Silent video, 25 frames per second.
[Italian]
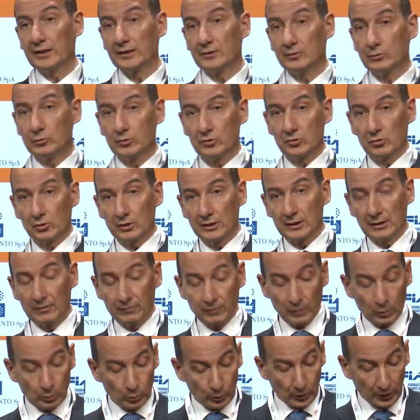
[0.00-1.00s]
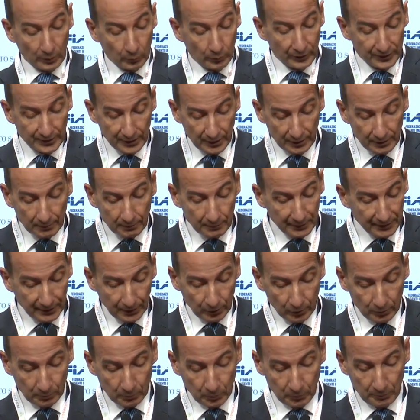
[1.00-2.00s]
riduzione del valore. Quindi il
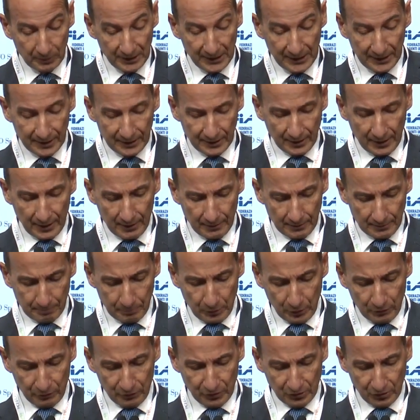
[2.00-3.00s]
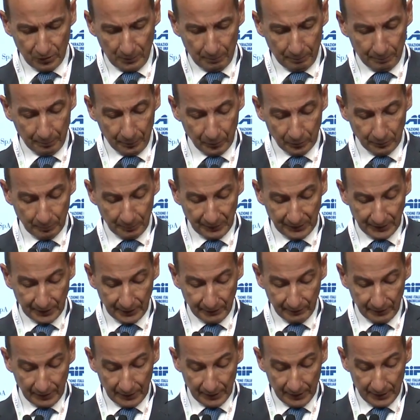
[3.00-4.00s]
mercato immobiliare a mio avviso ha
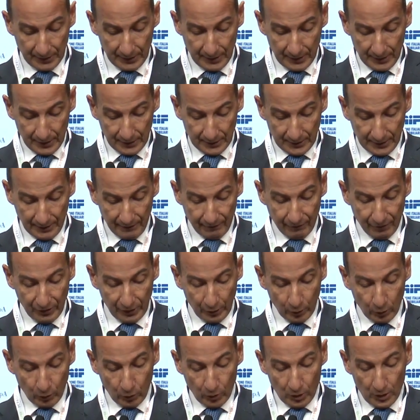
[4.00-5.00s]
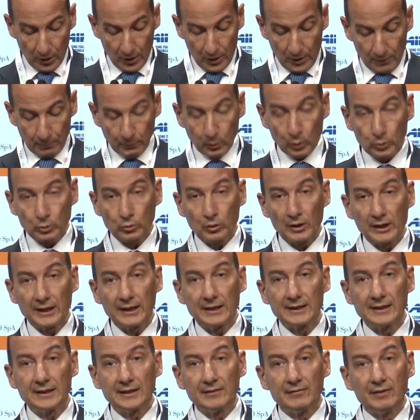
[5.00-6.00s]
prospettive davvero molto
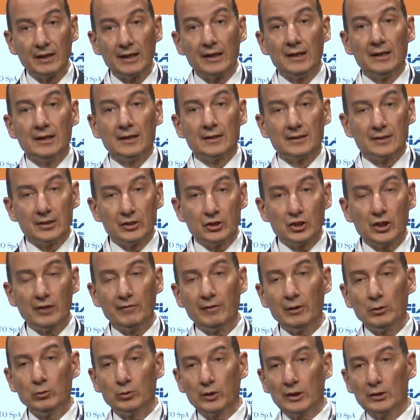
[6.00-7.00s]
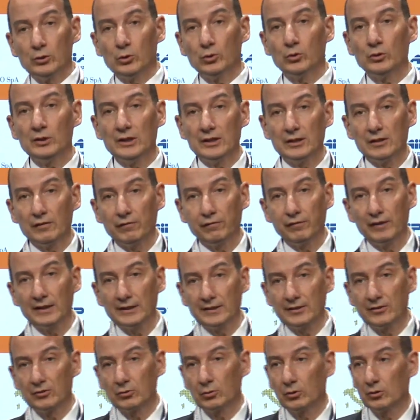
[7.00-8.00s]
negative. Diceva Luca Dondi gli
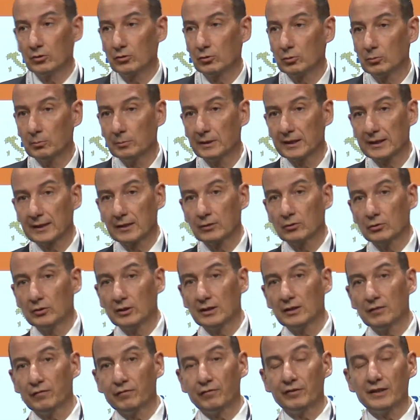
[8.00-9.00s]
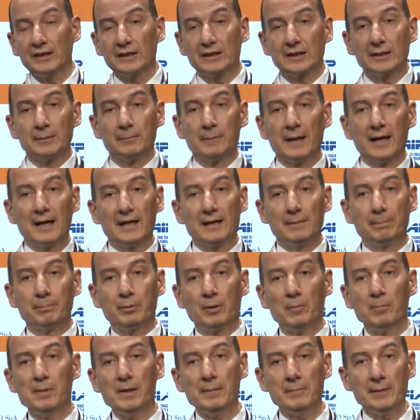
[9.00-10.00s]
effetti sono sul mercato degli affitti, ma il
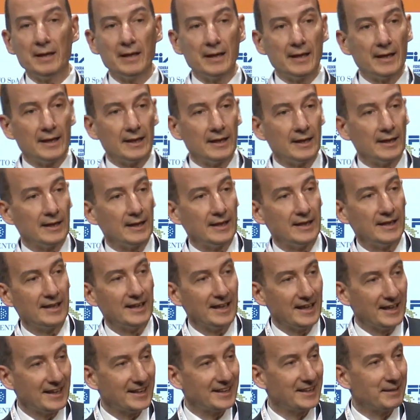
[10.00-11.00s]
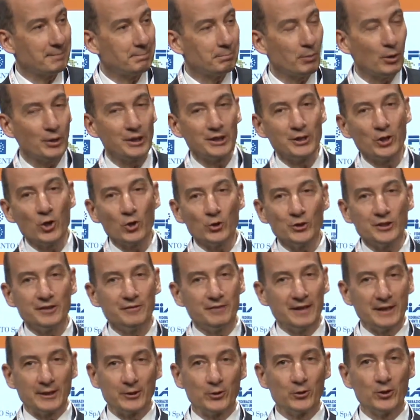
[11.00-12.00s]
problema è, è che poi i nodi
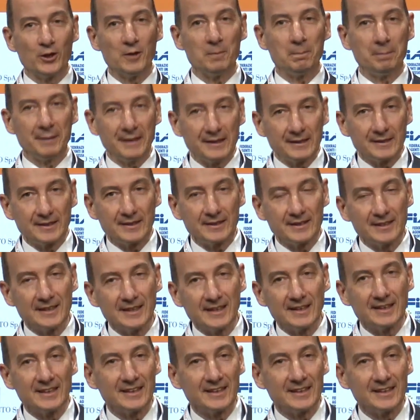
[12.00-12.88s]
vengono al pettine